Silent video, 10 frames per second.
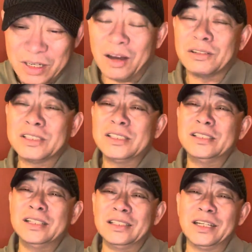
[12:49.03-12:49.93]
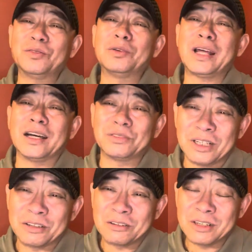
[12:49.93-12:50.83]
老骥，你才多大岁
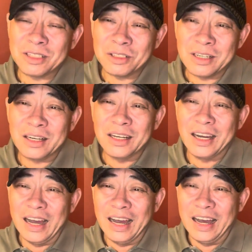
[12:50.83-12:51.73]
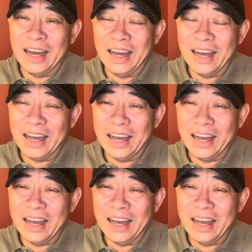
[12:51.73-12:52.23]
数，是吧？